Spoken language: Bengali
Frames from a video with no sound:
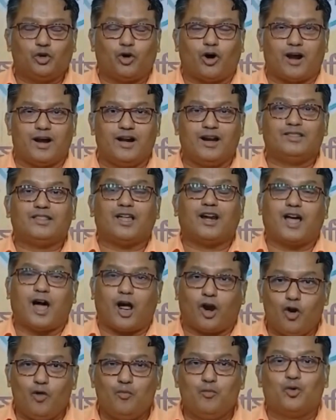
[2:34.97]
করার নেই তার কারণ
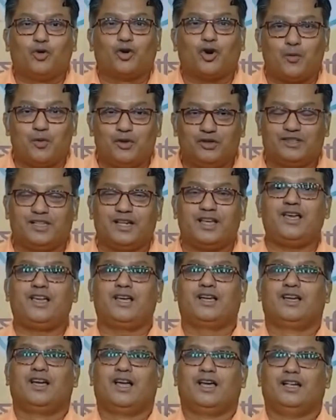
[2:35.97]
মুখ্যমন্ত্রী
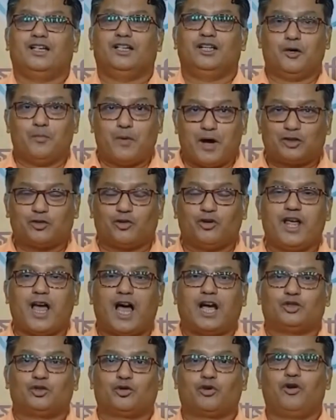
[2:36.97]
নির্বাচনী
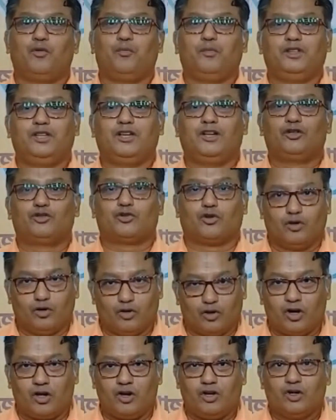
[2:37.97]
আচরণবিধির জন্য
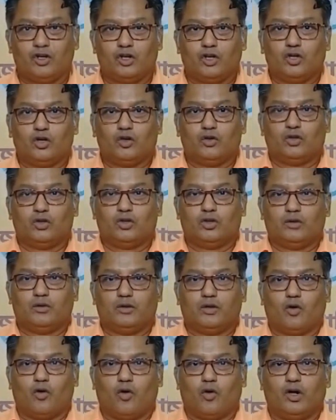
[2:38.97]

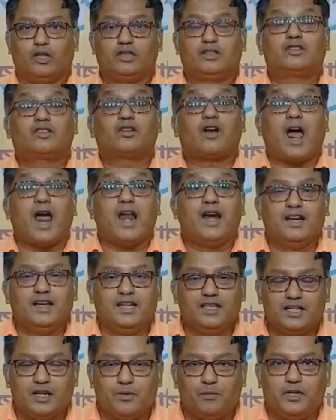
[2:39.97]
ওই ত্রাণ
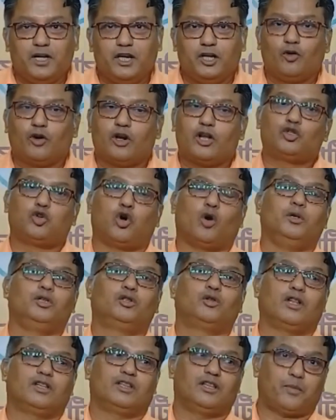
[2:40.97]
নিজে বিলি করে ছবি
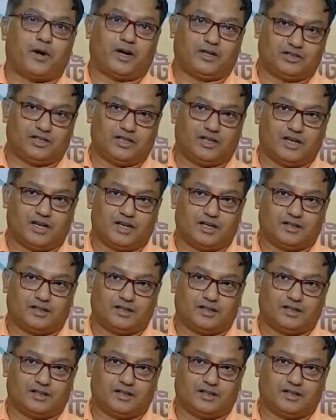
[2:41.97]
তোলাতে পারছেন না